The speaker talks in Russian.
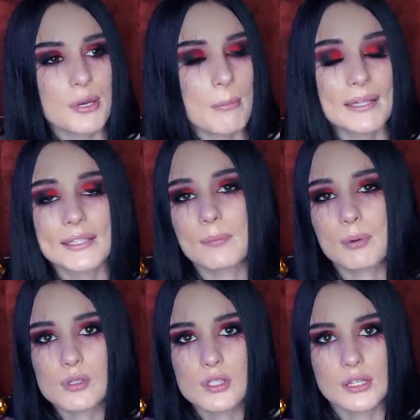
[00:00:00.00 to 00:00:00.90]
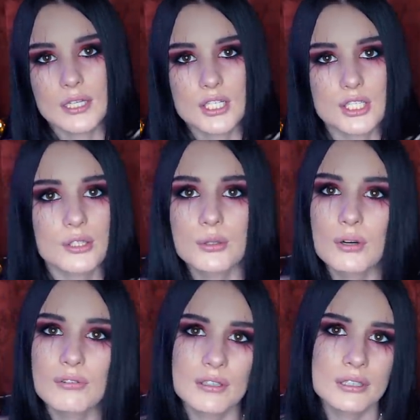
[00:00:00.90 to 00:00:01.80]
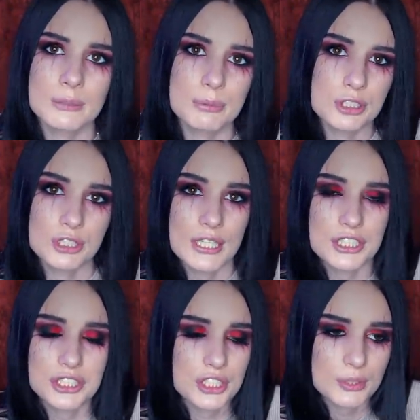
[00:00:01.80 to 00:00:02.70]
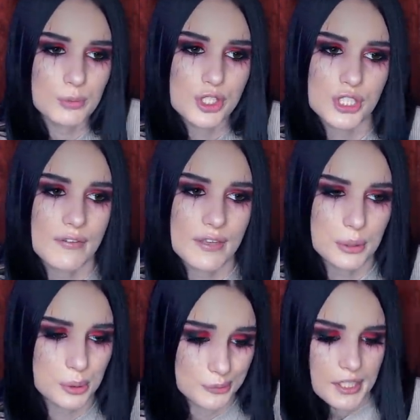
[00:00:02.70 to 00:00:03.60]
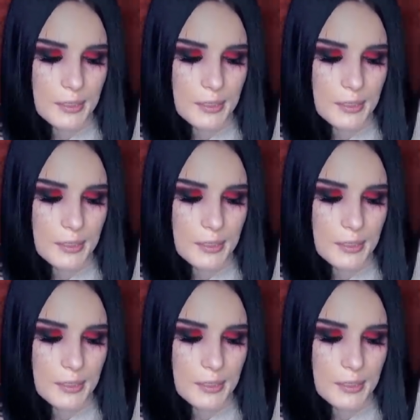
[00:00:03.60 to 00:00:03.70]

Ребят, это просто трэш, такого не пожелаешь ни одному человеку.